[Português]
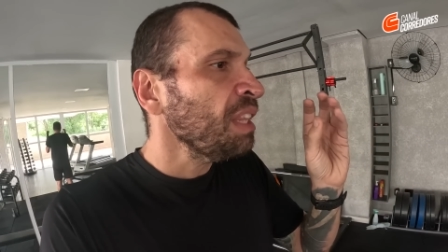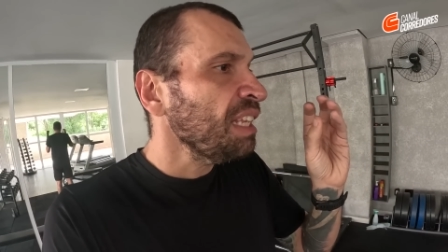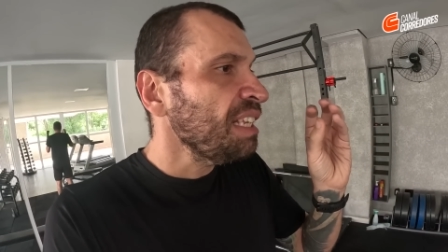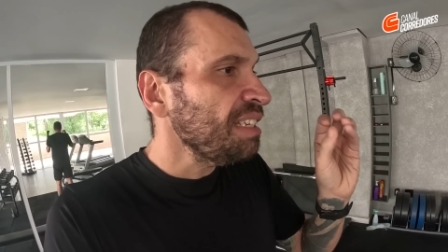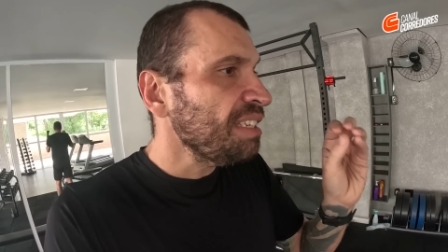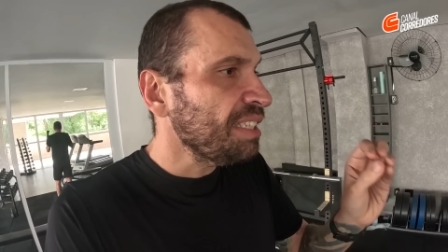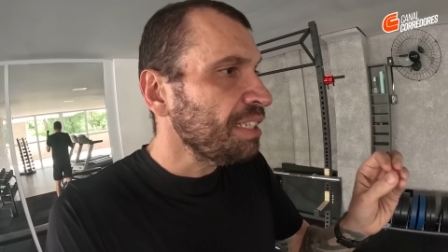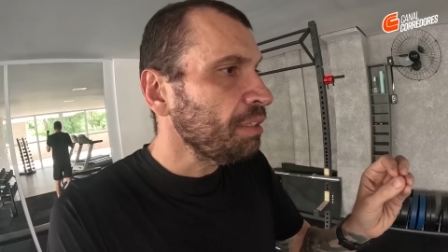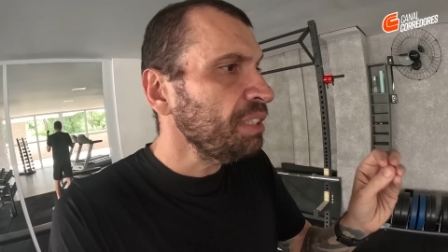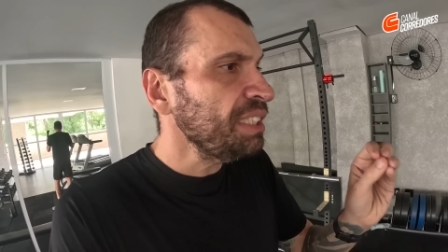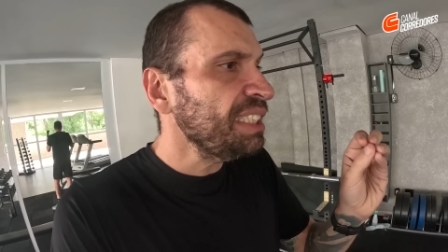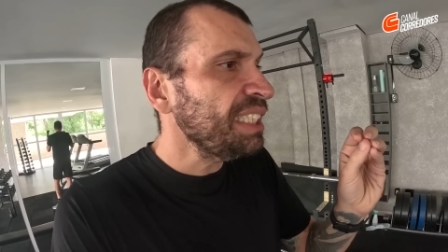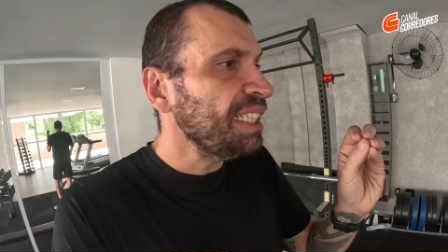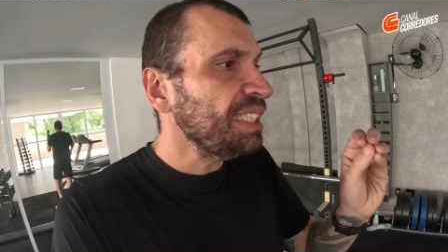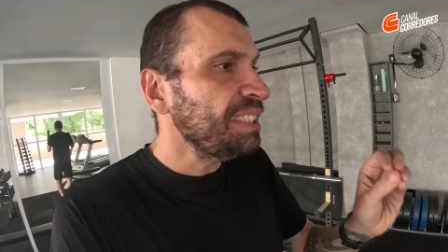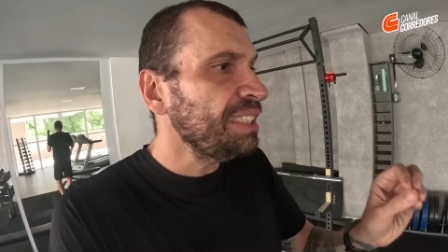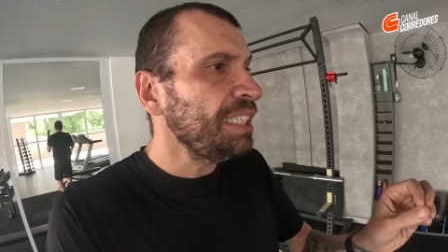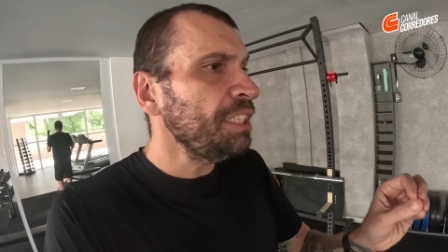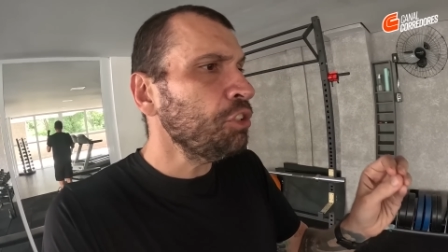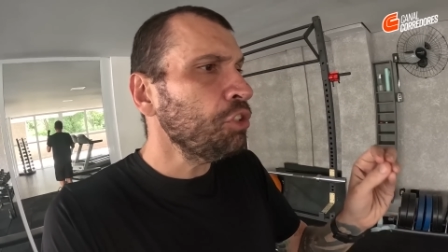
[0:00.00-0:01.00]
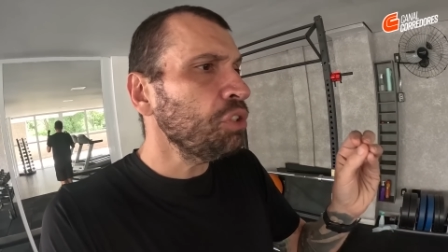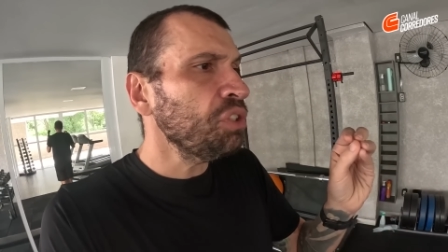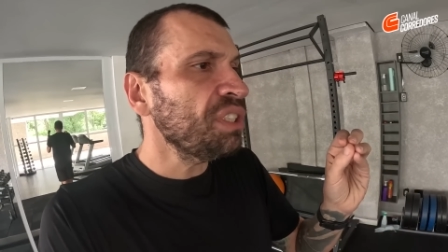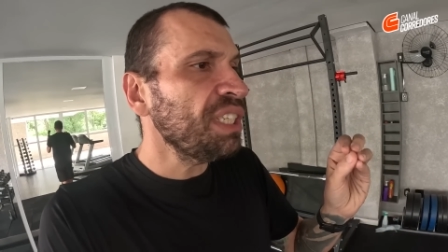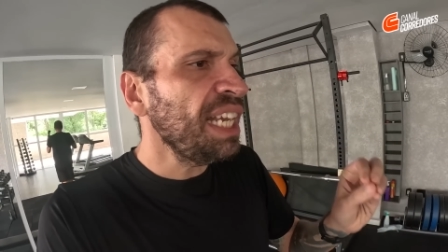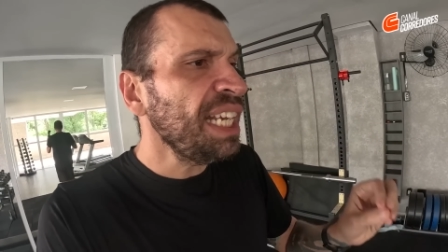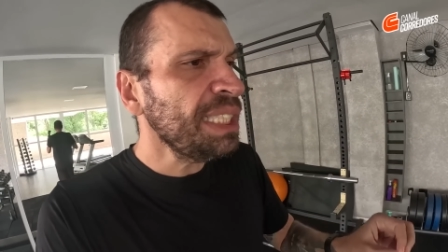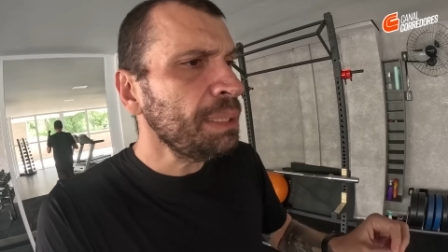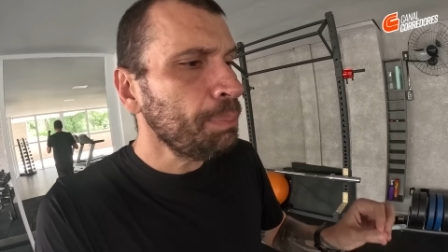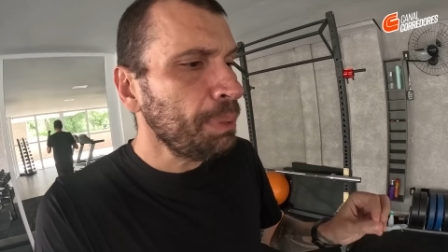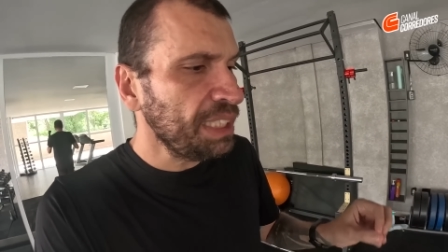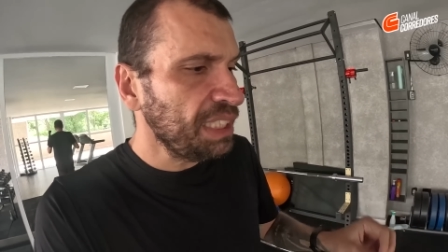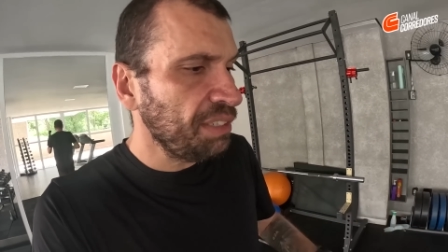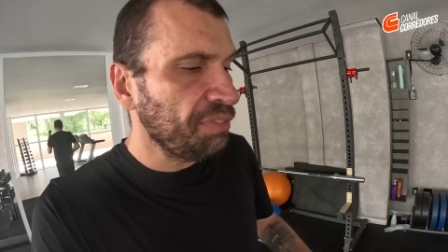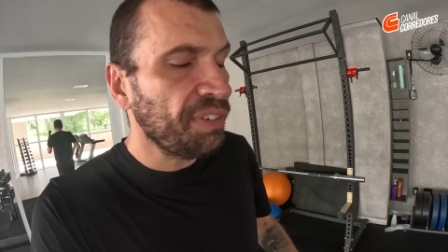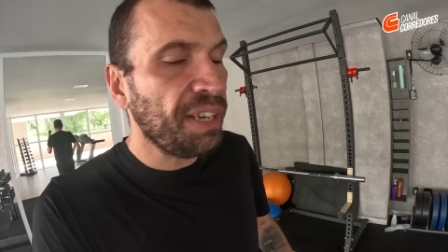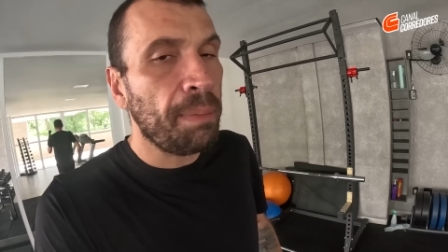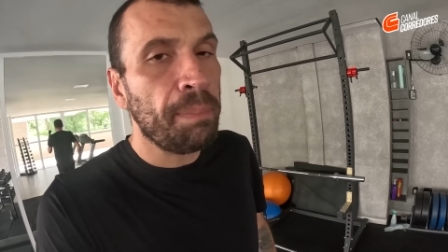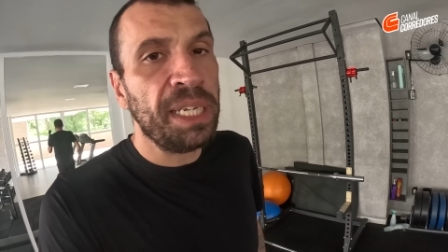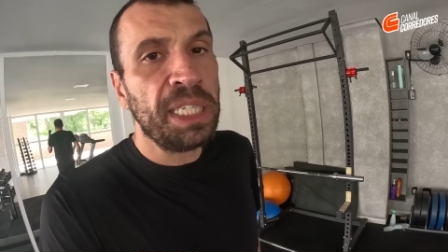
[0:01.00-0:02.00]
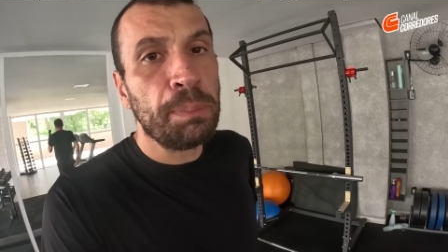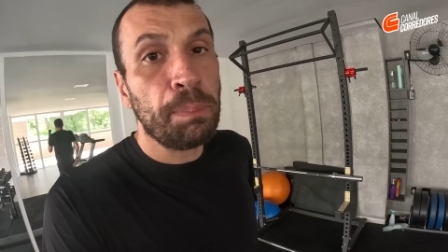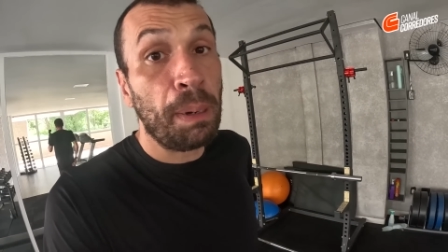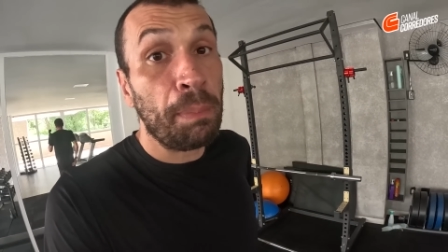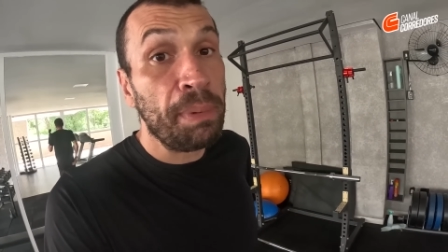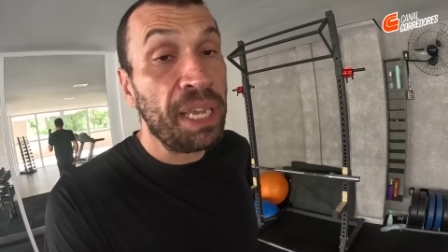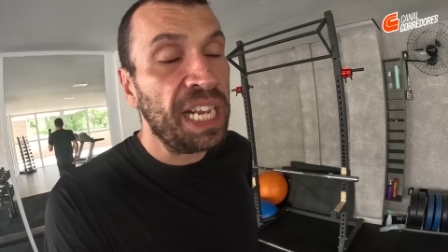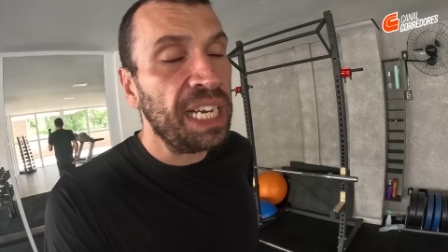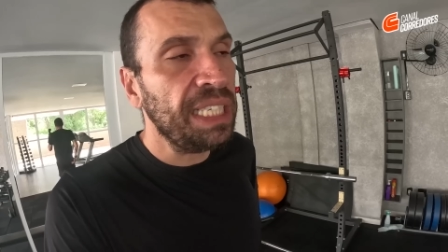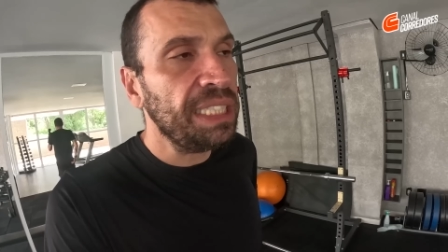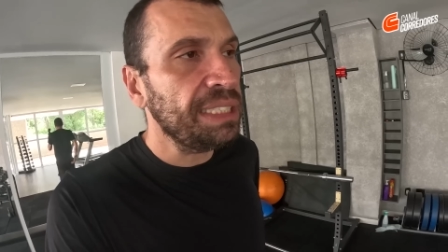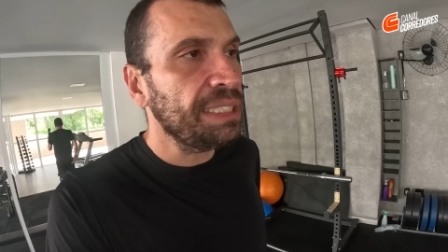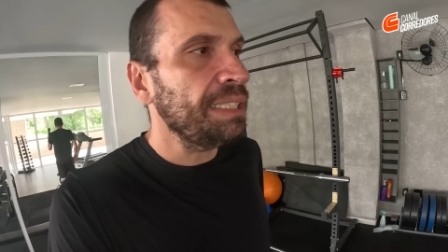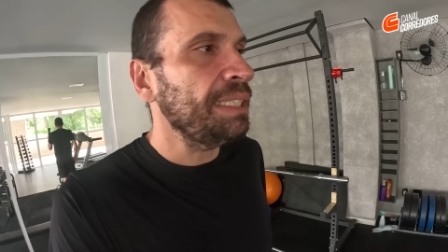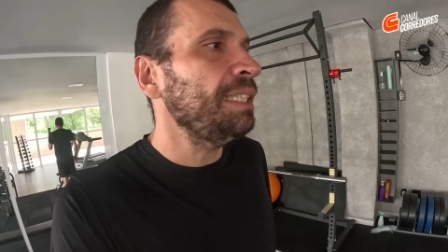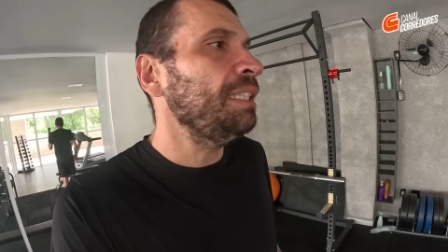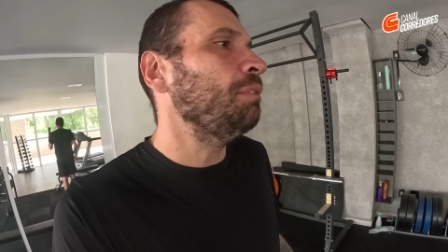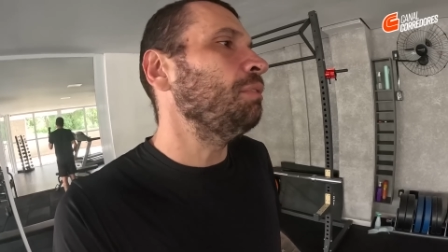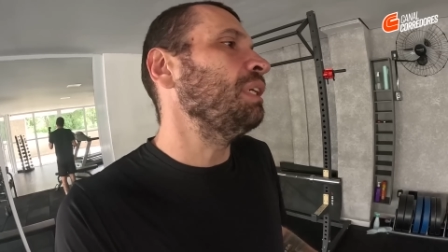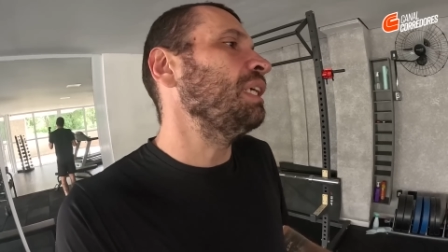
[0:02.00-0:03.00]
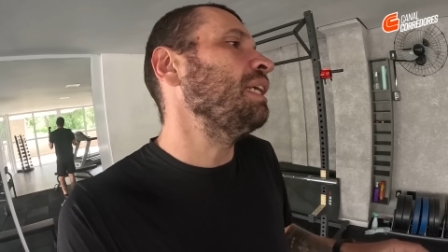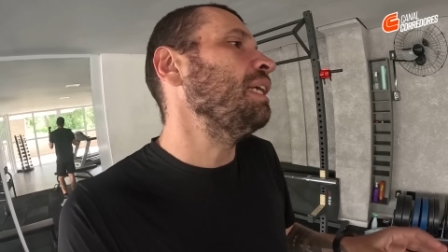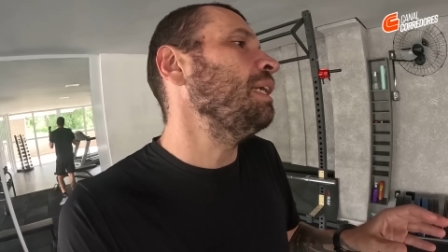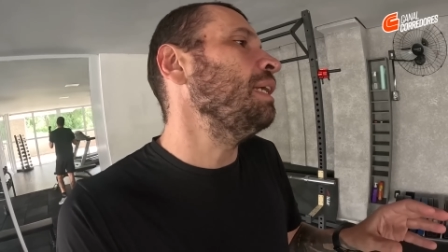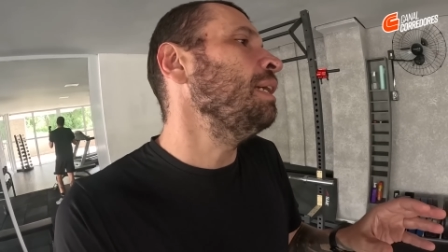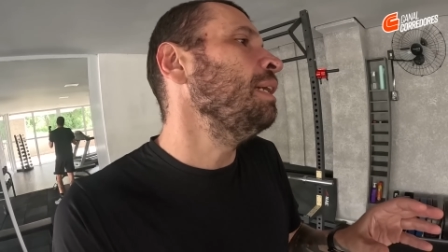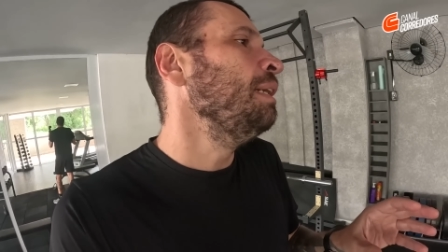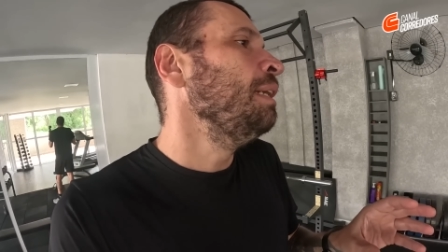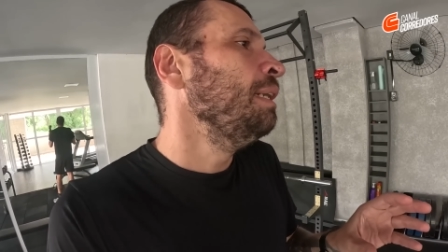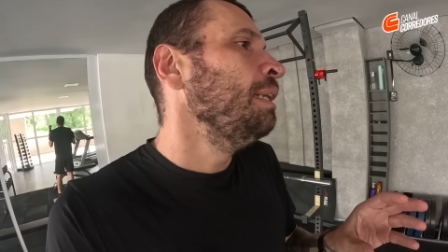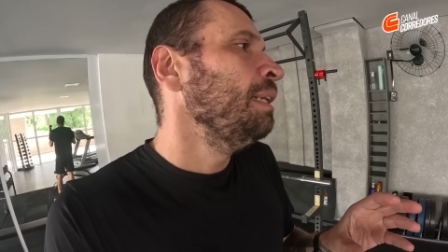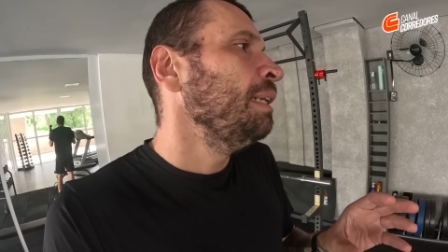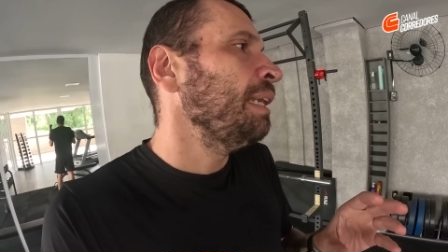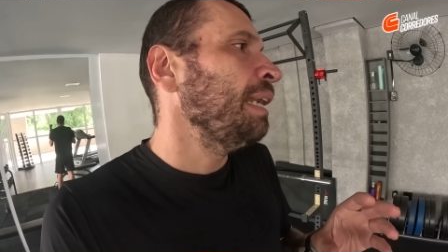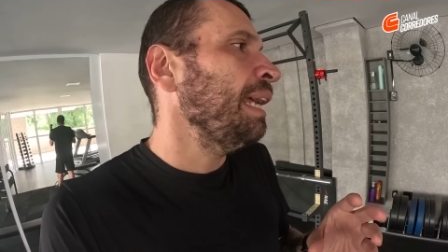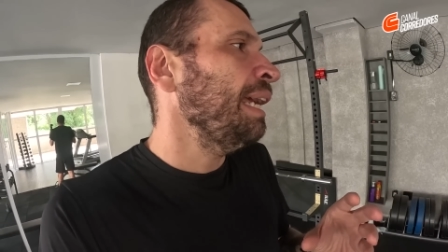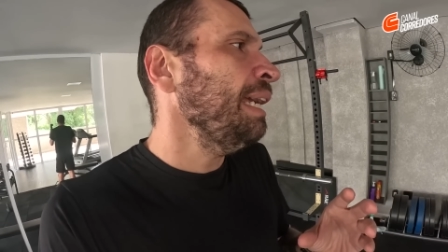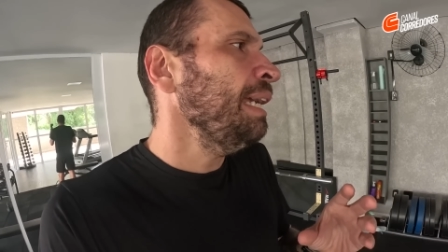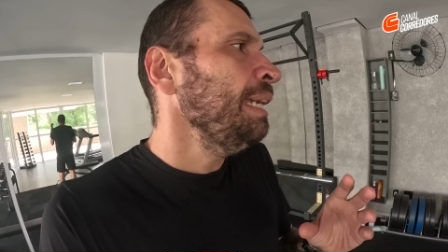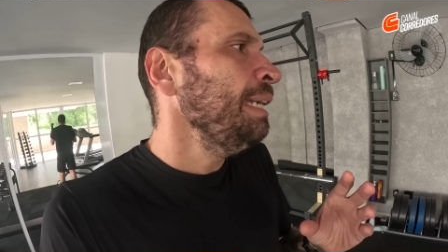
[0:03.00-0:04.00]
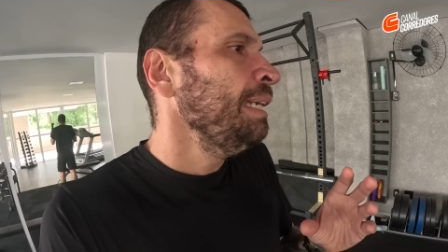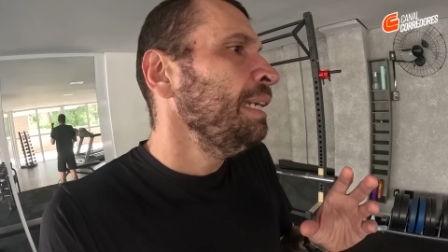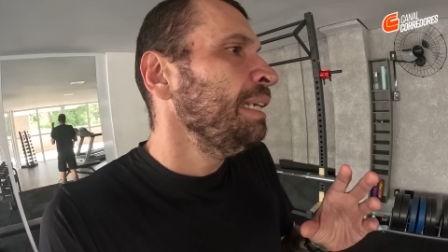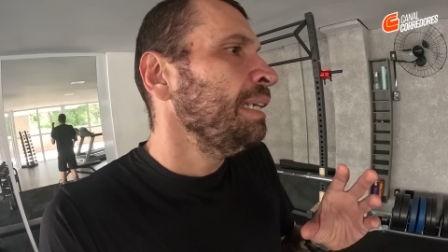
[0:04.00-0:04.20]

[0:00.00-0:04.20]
que são exercícios especificamente para minha lesão aqui, né?